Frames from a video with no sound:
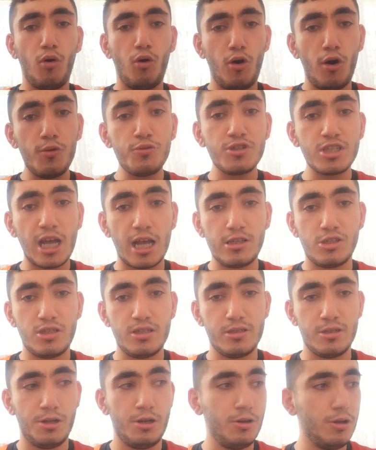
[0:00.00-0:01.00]
offside
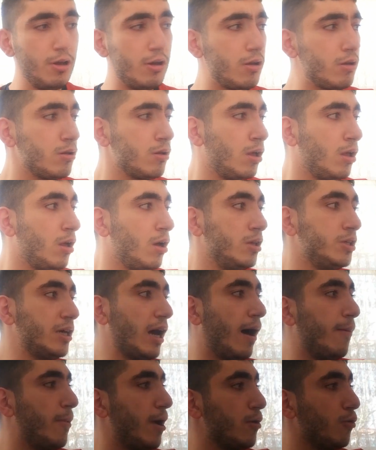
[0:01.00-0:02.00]
çiziliyor.
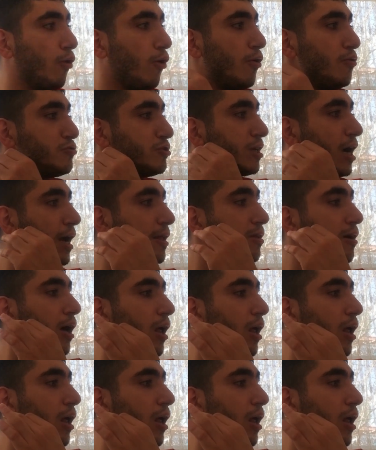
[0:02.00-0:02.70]
Ya ben offside